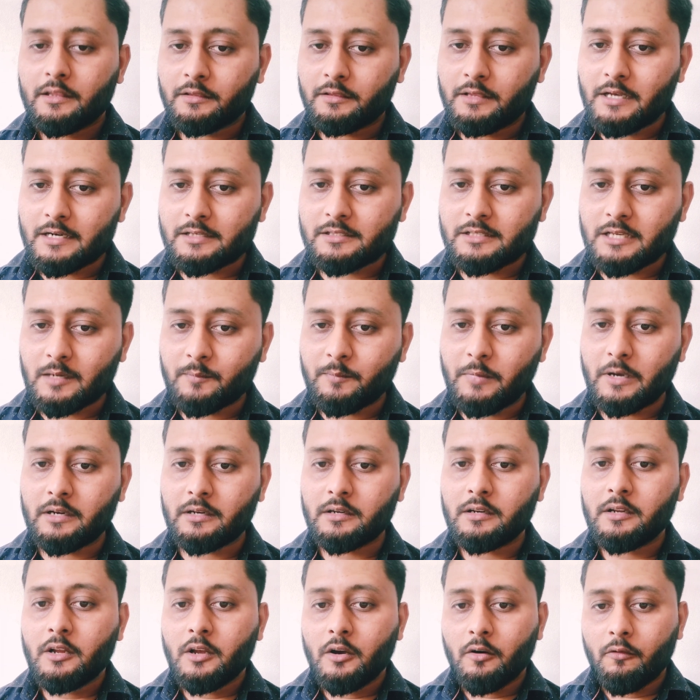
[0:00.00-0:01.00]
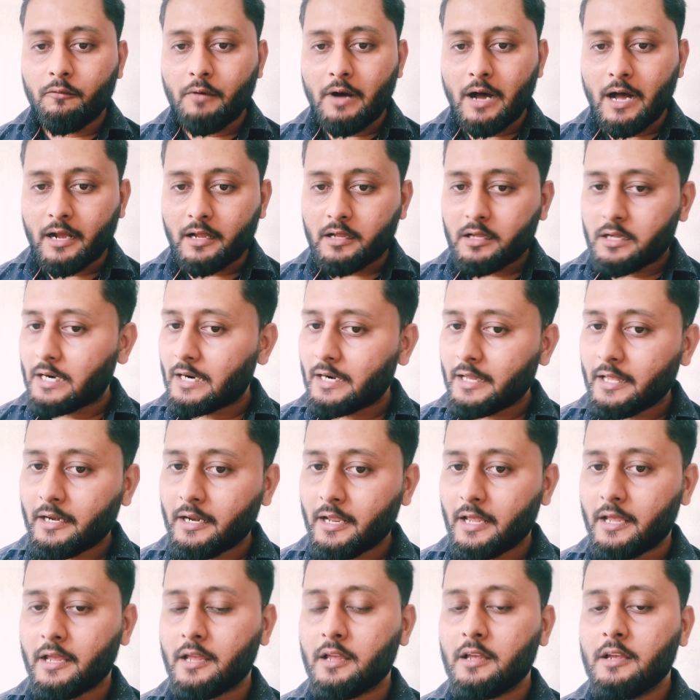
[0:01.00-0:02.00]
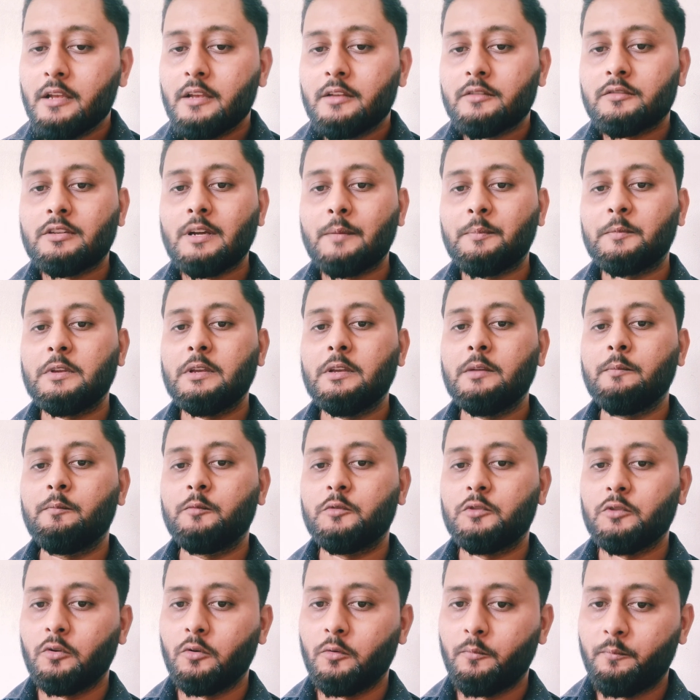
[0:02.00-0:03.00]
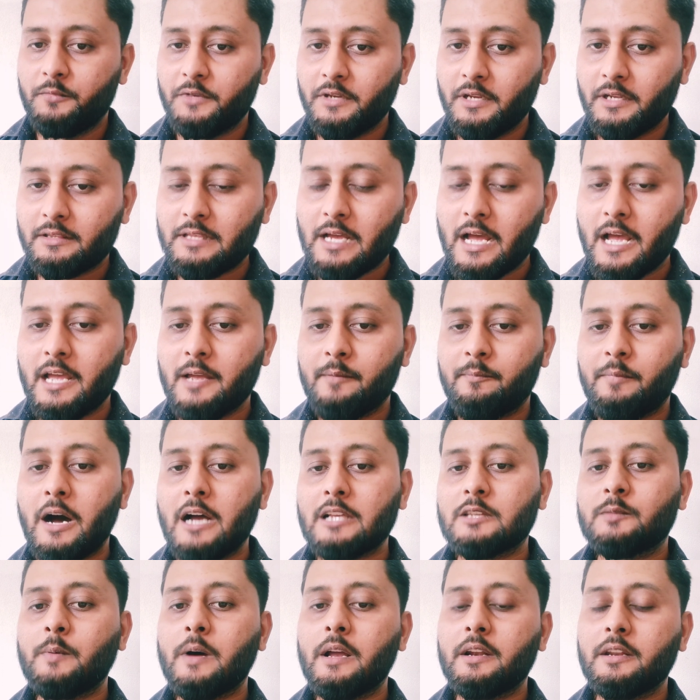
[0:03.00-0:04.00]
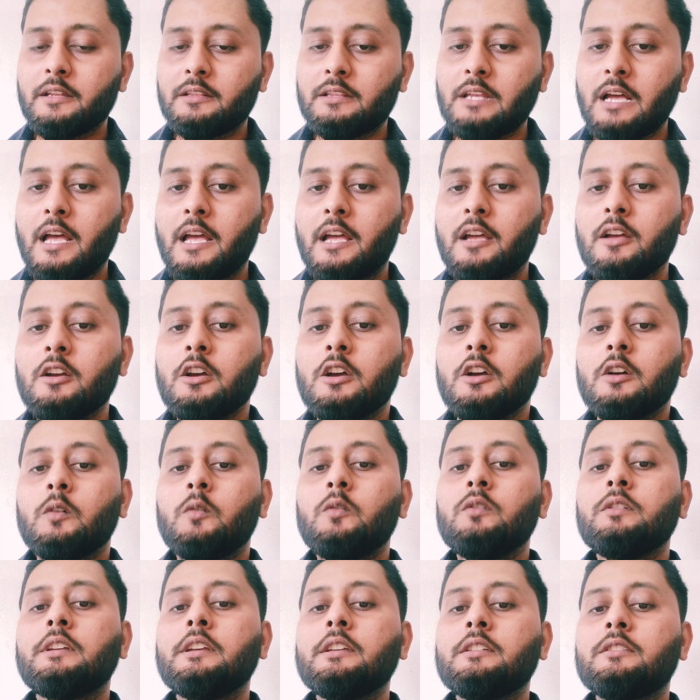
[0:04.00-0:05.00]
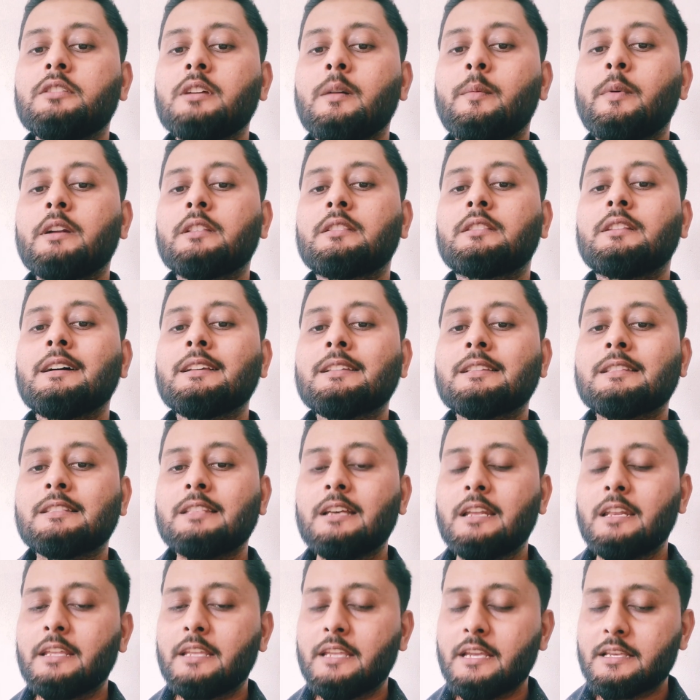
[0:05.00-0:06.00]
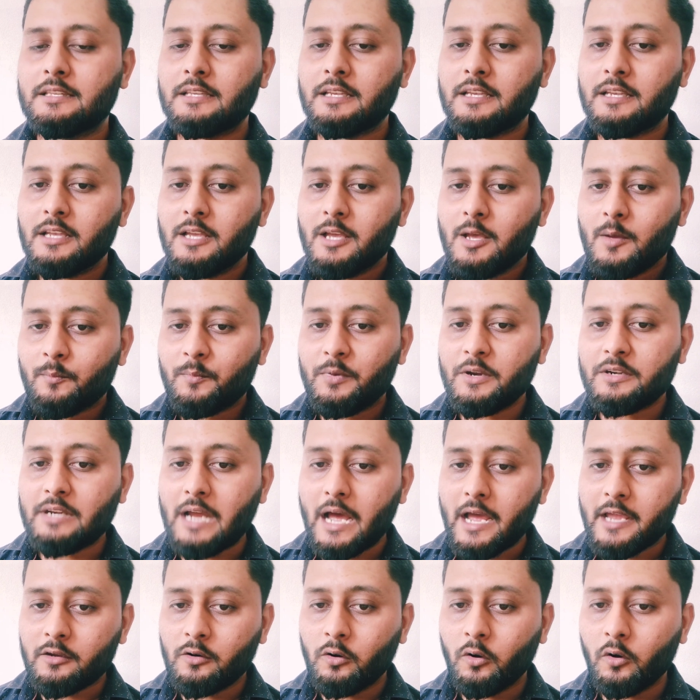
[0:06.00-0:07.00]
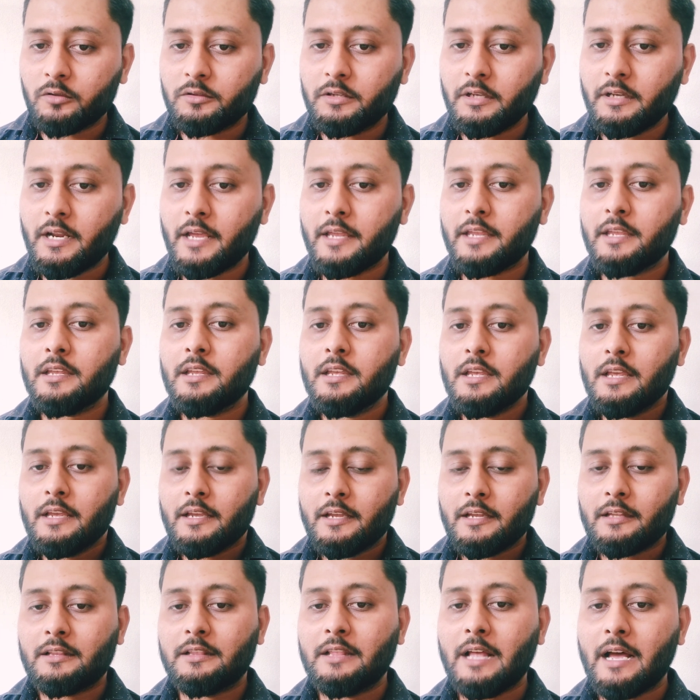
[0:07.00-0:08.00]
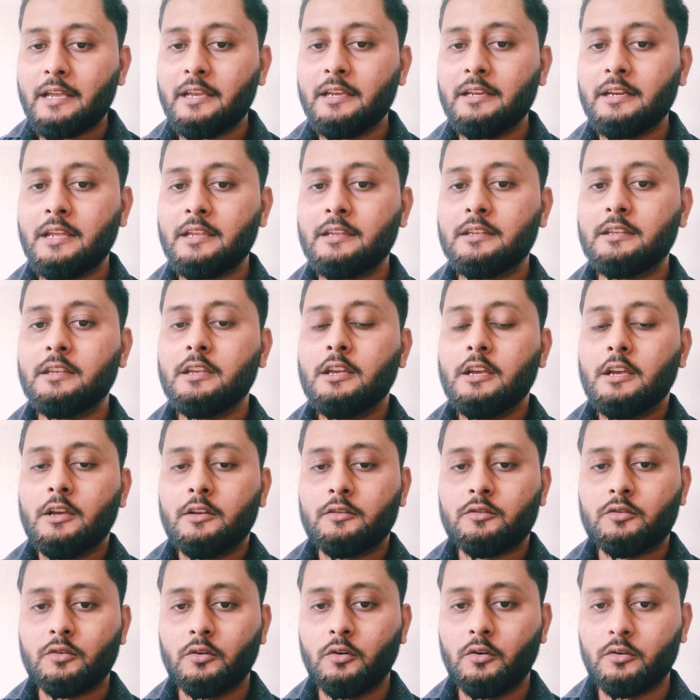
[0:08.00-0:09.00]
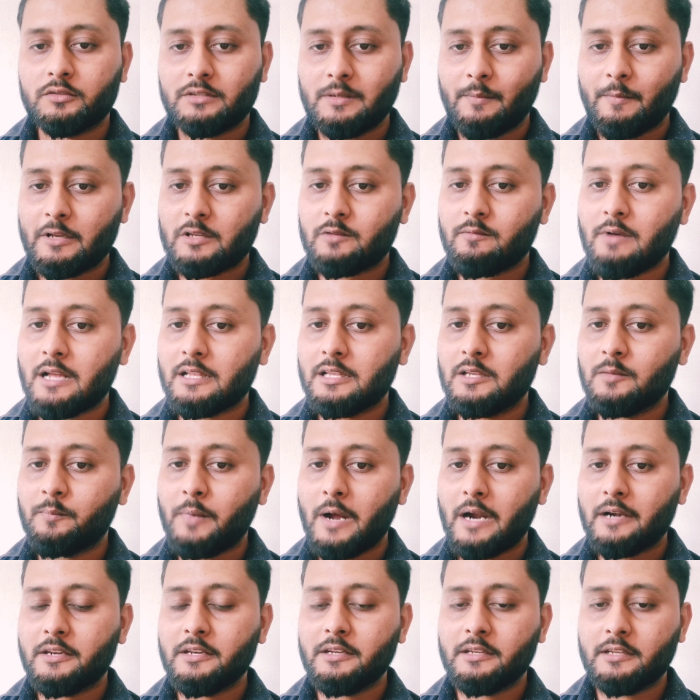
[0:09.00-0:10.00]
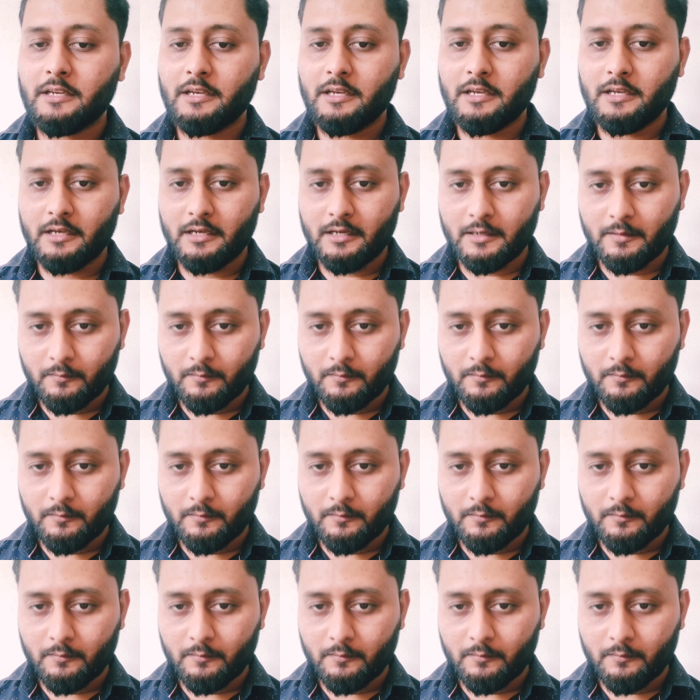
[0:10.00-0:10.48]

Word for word: दर्शक बन वहां खड़े रहे जबकि जो नेता है भाजपा नेता है उनकी जबरदस्त तरीके से पिटाई होती रही इतना ही नहीं जो समाजवादी पार्टी के